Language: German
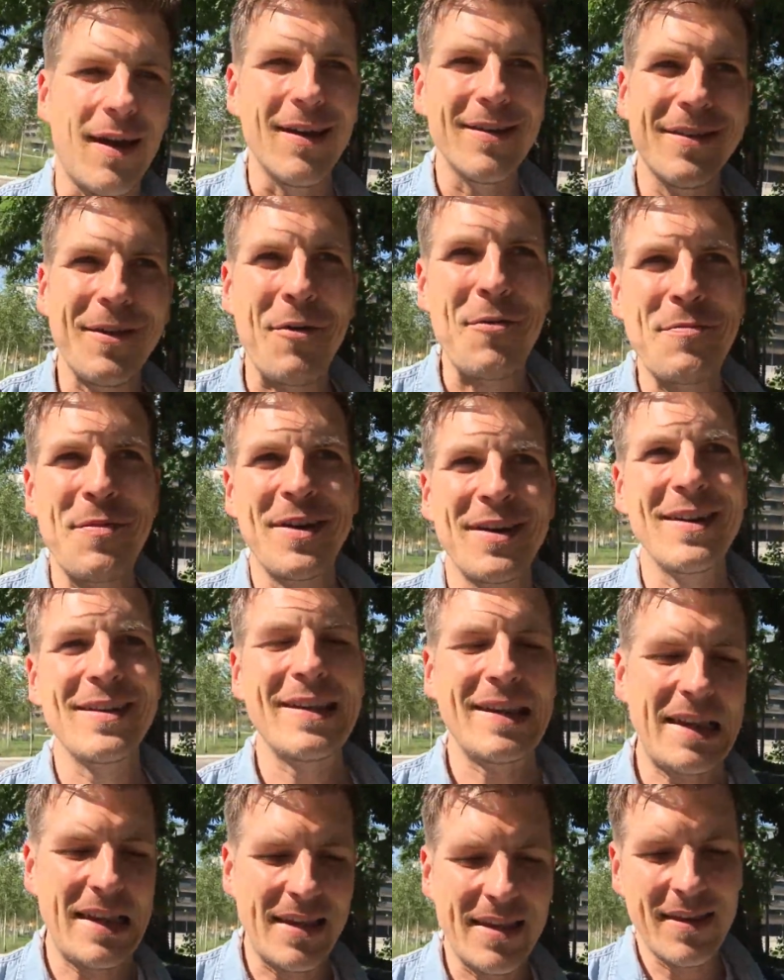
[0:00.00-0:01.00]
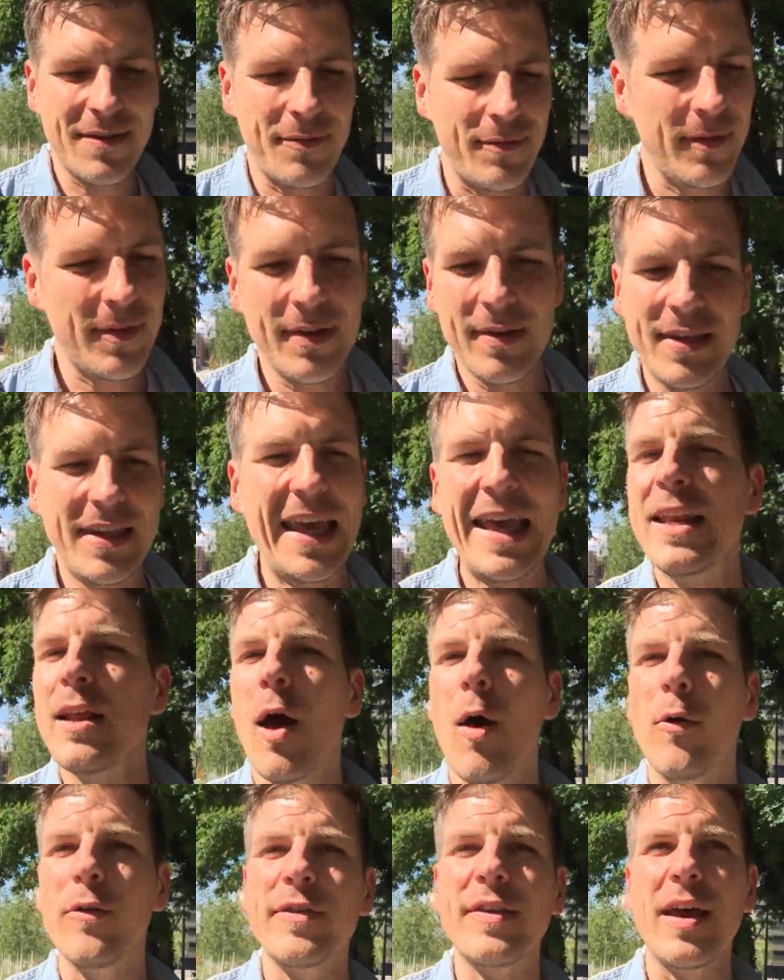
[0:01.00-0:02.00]
Ja, ich kaufe mir tatsächlich
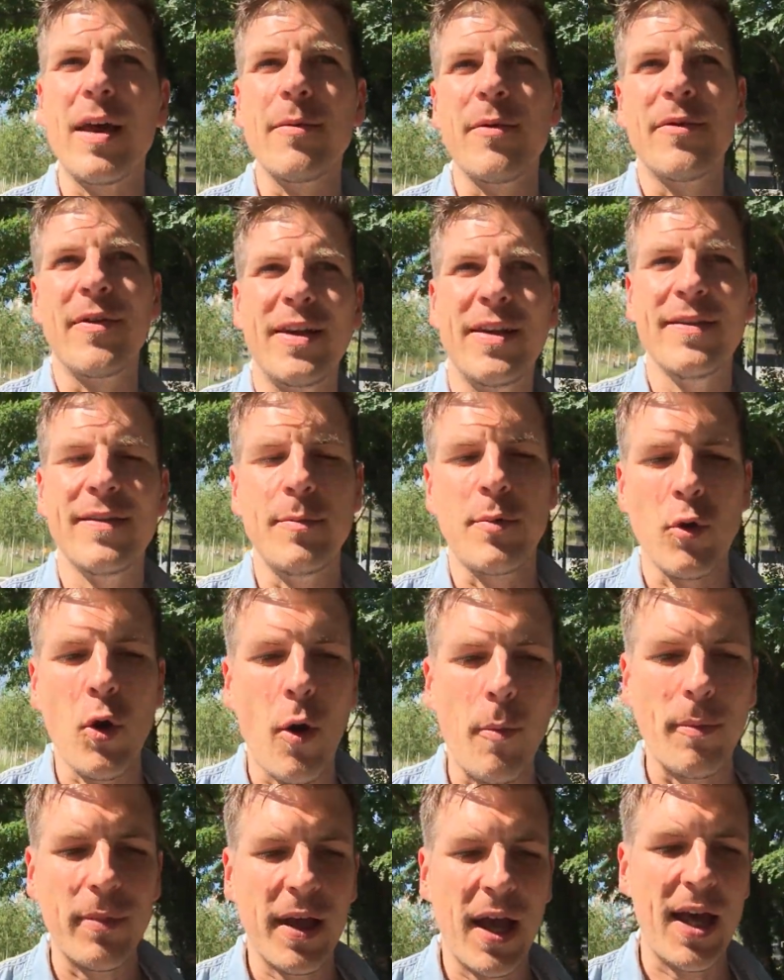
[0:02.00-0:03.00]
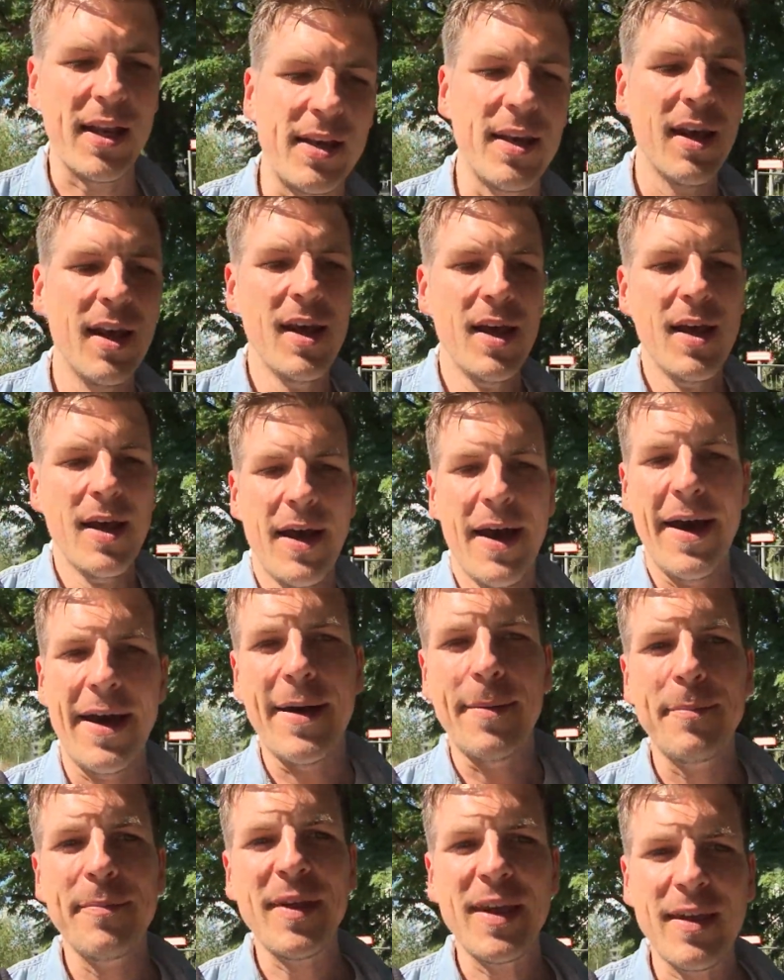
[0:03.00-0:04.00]
jede Ausgabe, wenn ich sie bekommen kann.
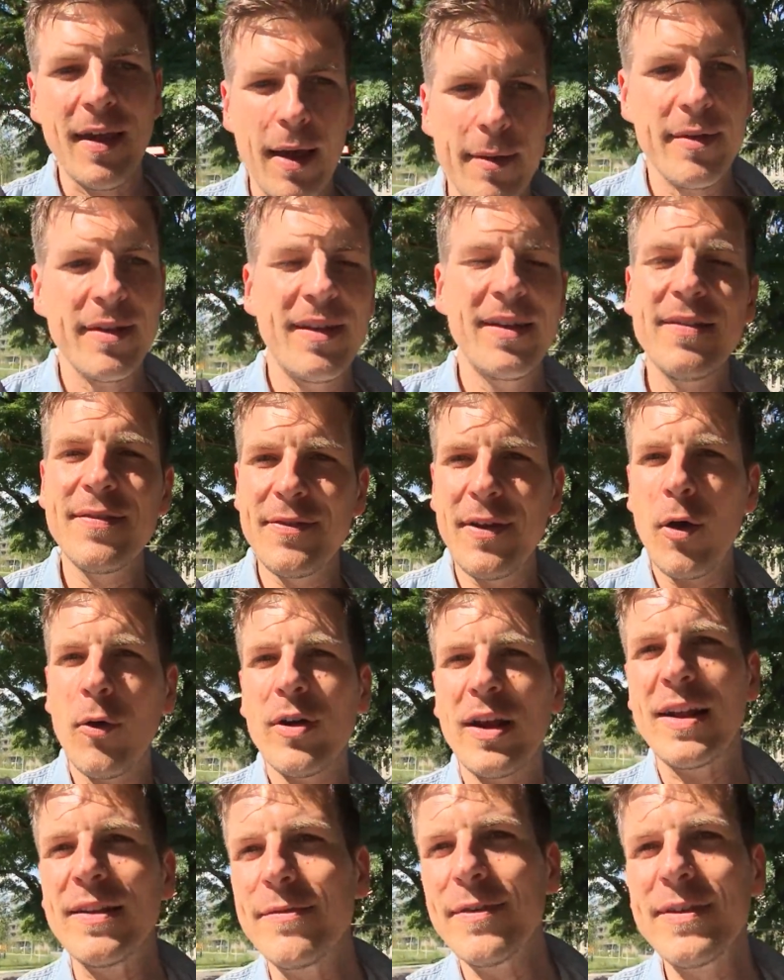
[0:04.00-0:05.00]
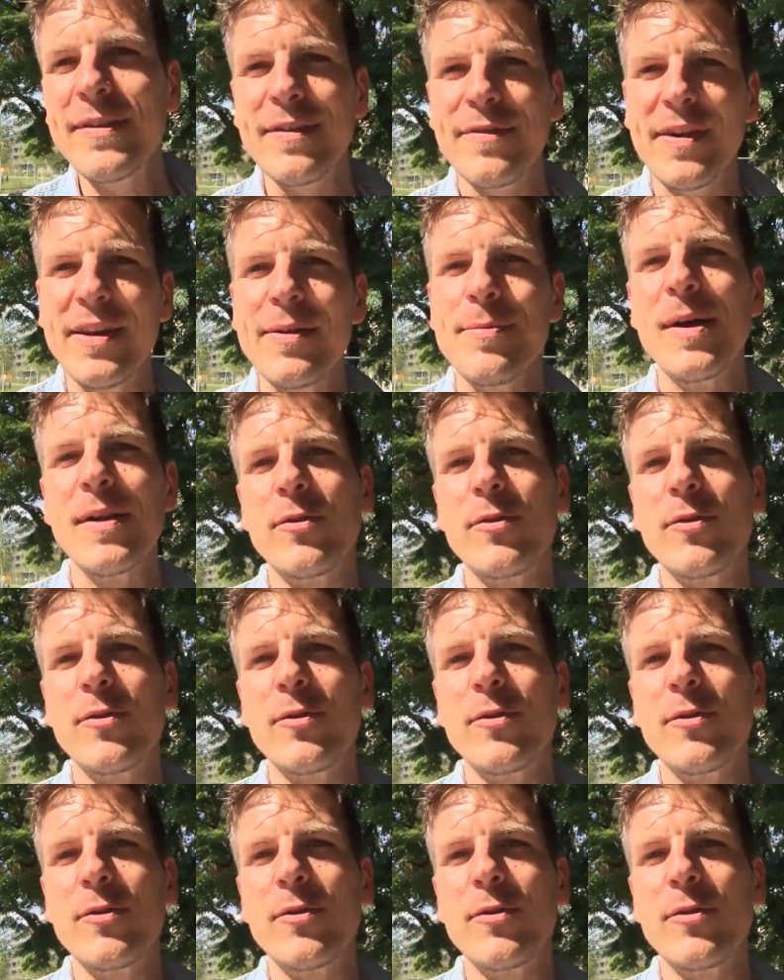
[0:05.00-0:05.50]
Ähm, ich, ist auch ganz witzig, wenn ich